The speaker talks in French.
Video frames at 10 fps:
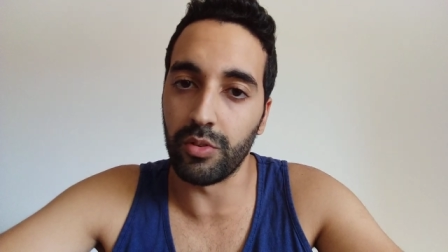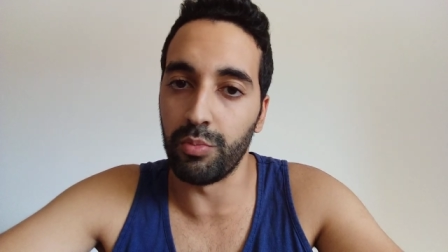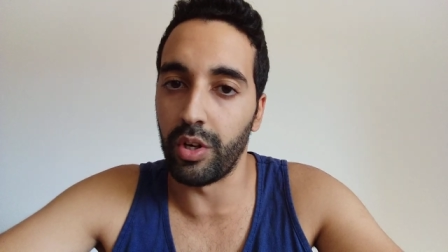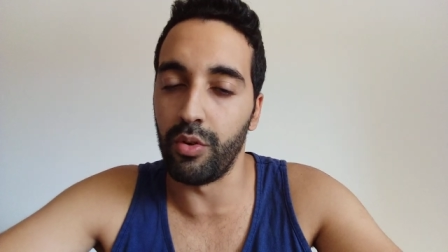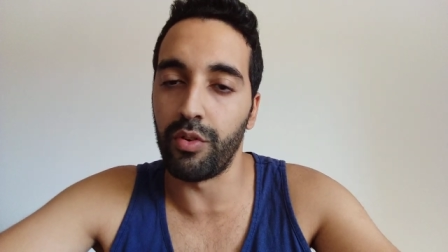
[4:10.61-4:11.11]
donc
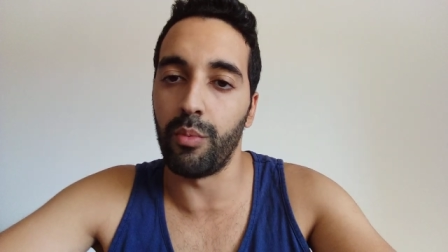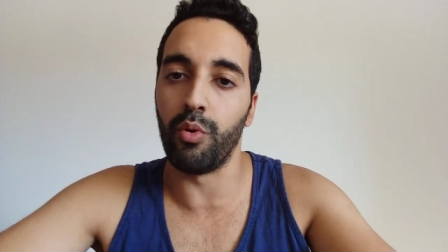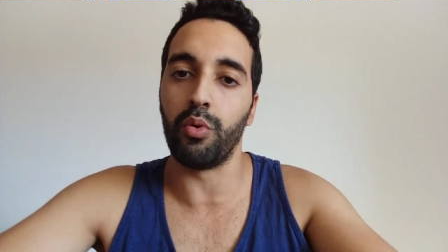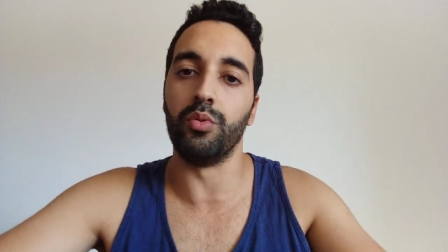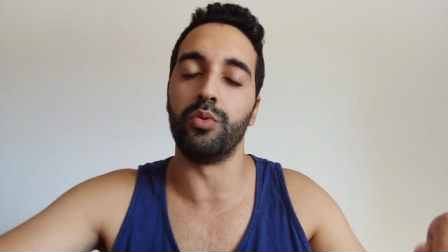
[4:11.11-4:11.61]
me réouvrir
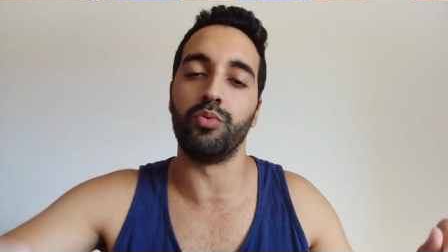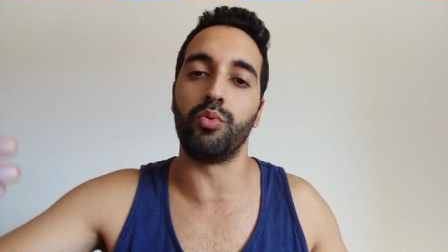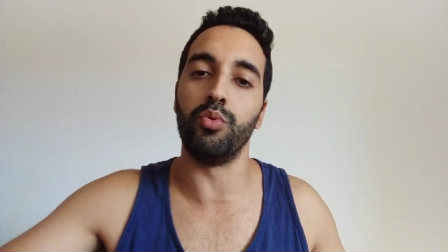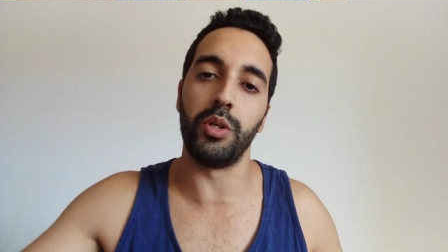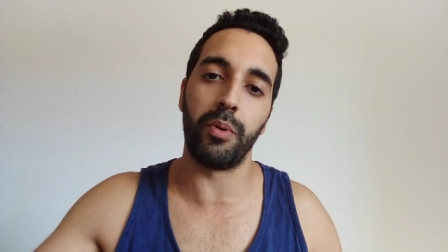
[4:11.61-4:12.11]
mon compte. Donc
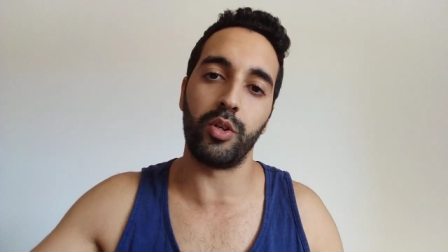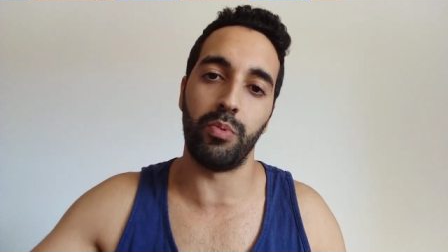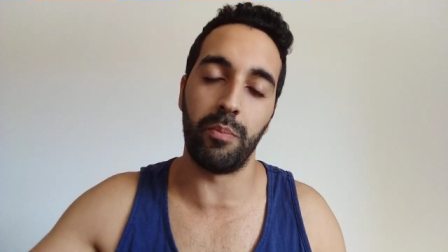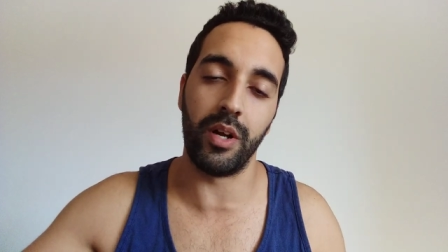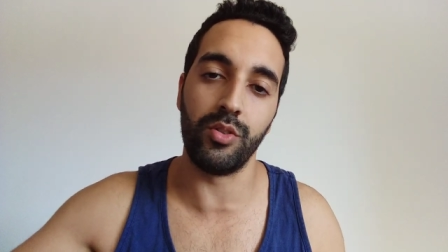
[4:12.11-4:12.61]
du coup, j'ai perdu
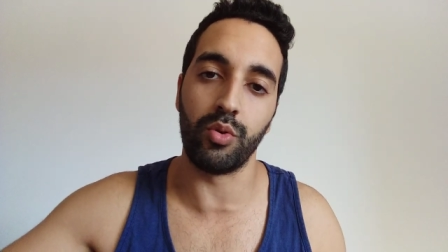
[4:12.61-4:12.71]
PayPal.